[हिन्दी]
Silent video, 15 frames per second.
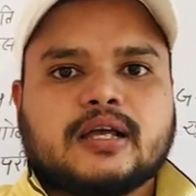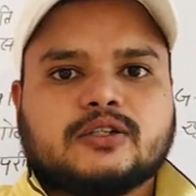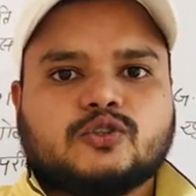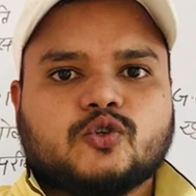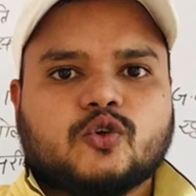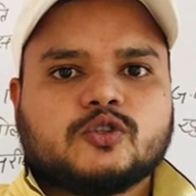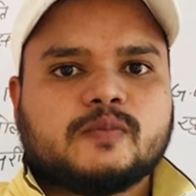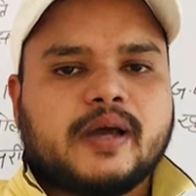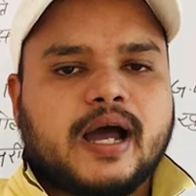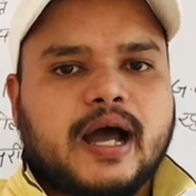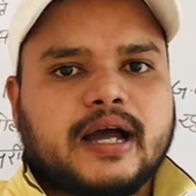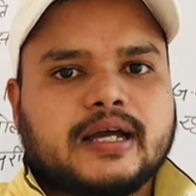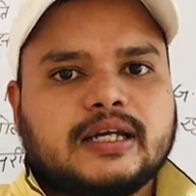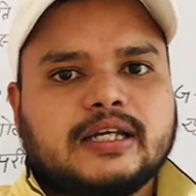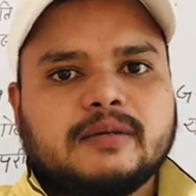जो उसमें
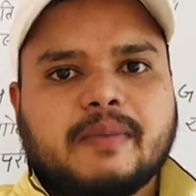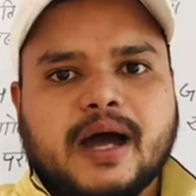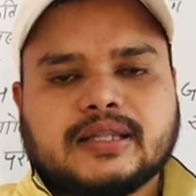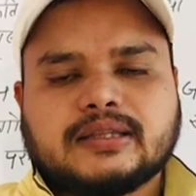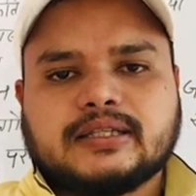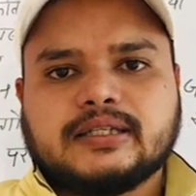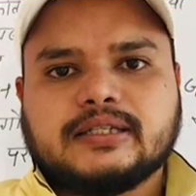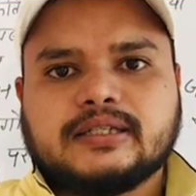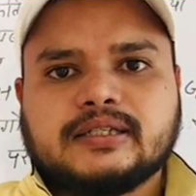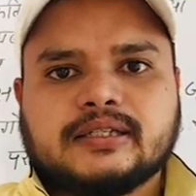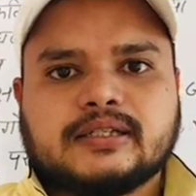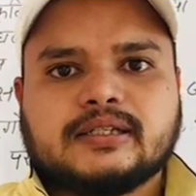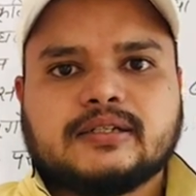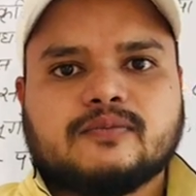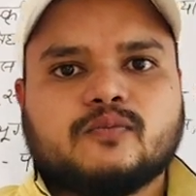अगली बात थी
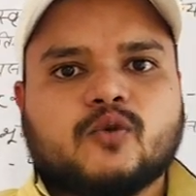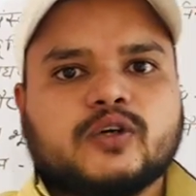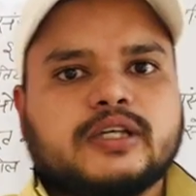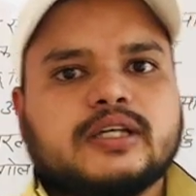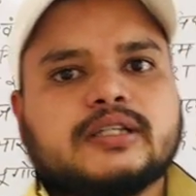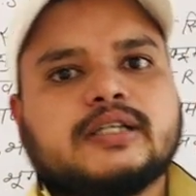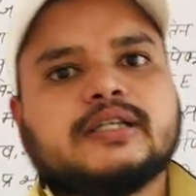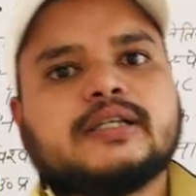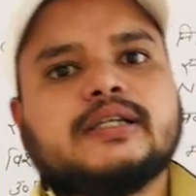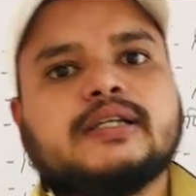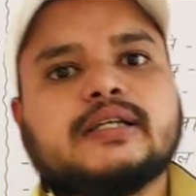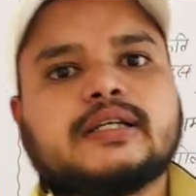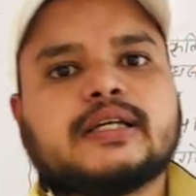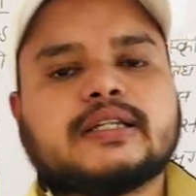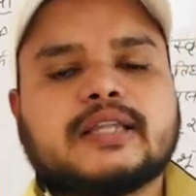वो ये थी कि
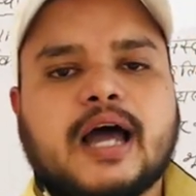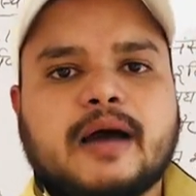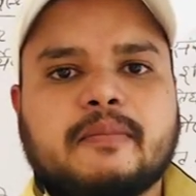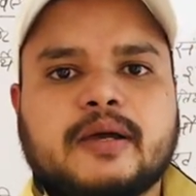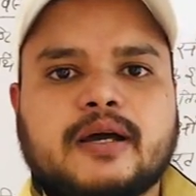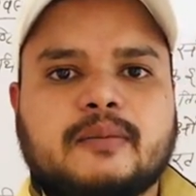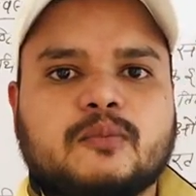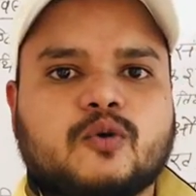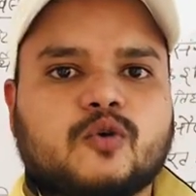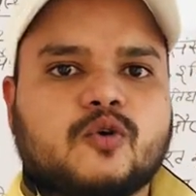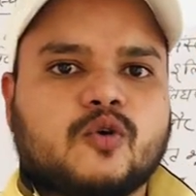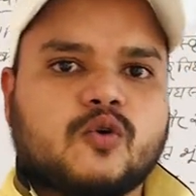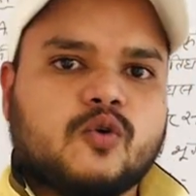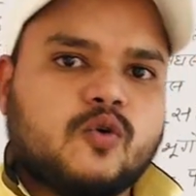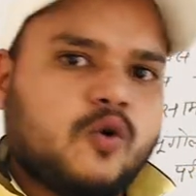किताबें हम
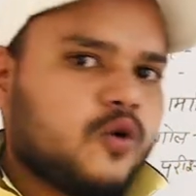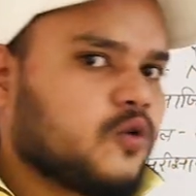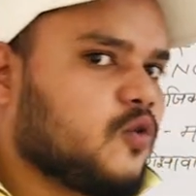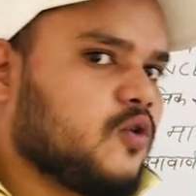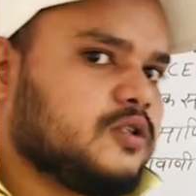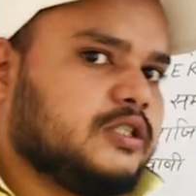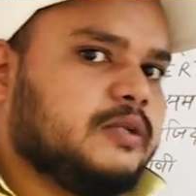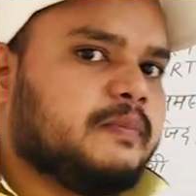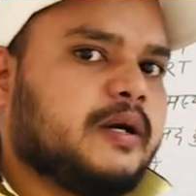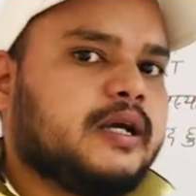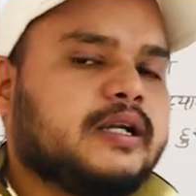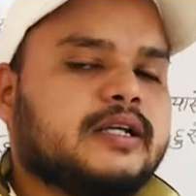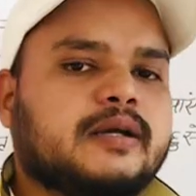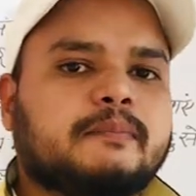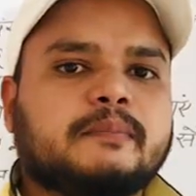लोगों को कौन कौन सी
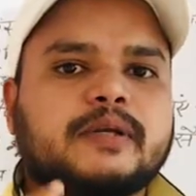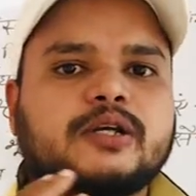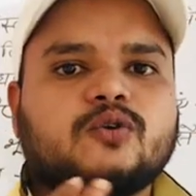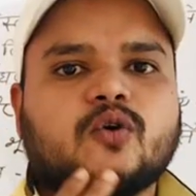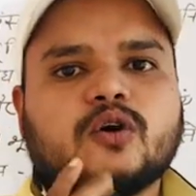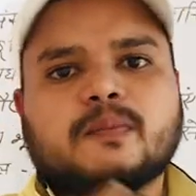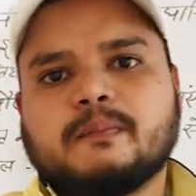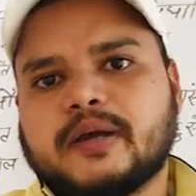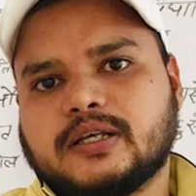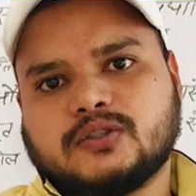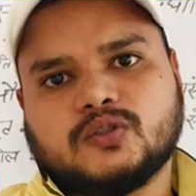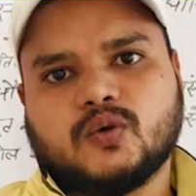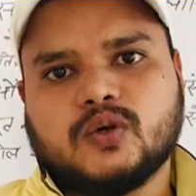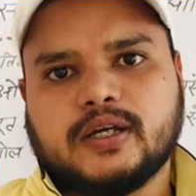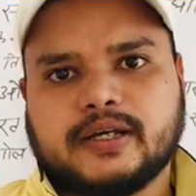पढ़नी है प्री और
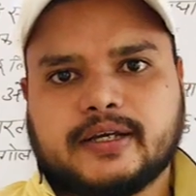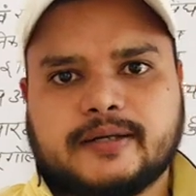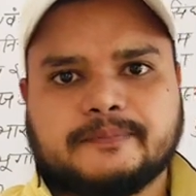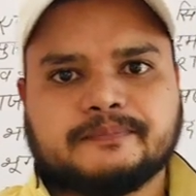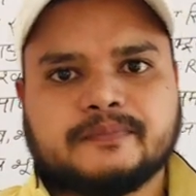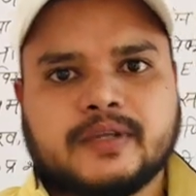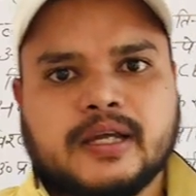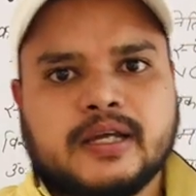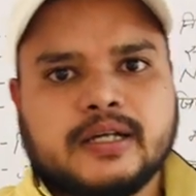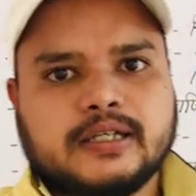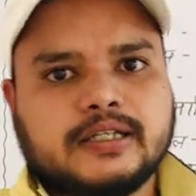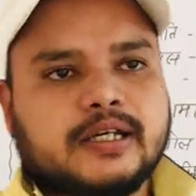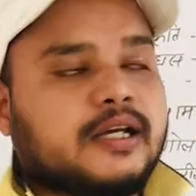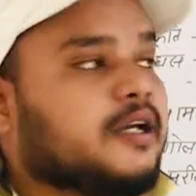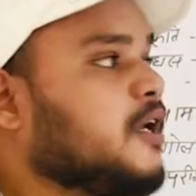मेंस को लेके
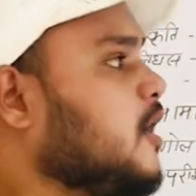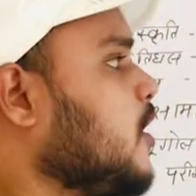ठीक है